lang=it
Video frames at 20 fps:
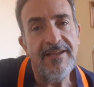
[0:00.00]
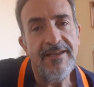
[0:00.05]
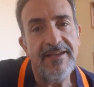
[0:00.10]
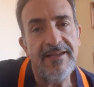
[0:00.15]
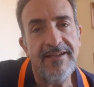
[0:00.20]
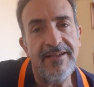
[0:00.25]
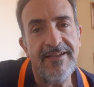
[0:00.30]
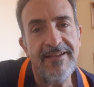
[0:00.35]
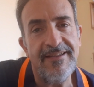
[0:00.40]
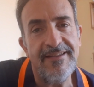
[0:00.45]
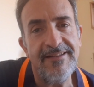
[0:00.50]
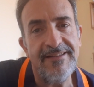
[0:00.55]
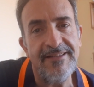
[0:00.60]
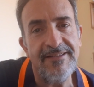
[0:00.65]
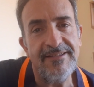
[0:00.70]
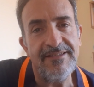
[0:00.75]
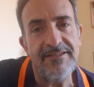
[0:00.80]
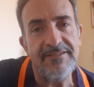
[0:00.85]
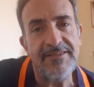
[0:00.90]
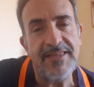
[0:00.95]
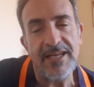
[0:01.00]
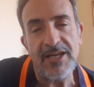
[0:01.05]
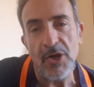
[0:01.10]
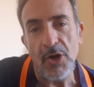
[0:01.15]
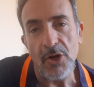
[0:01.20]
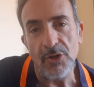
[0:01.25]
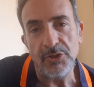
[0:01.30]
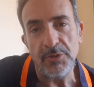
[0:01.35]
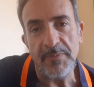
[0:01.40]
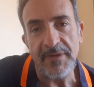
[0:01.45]
eh, di
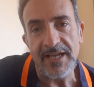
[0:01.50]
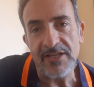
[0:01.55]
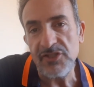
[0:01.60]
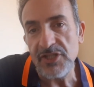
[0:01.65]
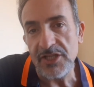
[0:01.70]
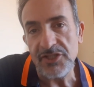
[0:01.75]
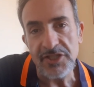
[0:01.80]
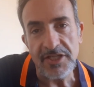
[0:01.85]
stereotipi che già